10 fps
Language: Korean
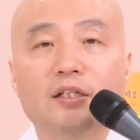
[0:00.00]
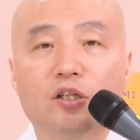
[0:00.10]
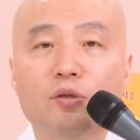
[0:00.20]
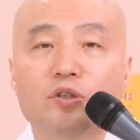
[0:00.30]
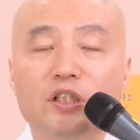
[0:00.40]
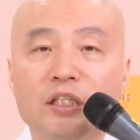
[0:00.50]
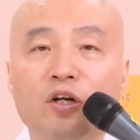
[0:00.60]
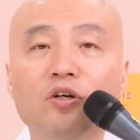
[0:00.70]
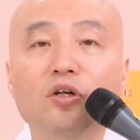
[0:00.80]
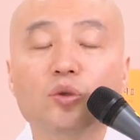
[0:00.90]
여러분들
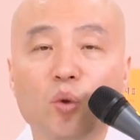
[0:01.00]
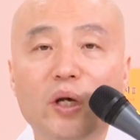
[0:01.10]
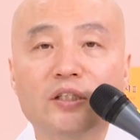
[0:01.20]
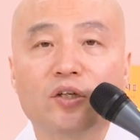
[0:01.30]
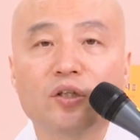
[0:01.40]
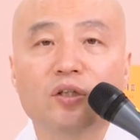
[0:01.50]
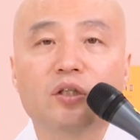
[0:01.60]
이런 걸 통해서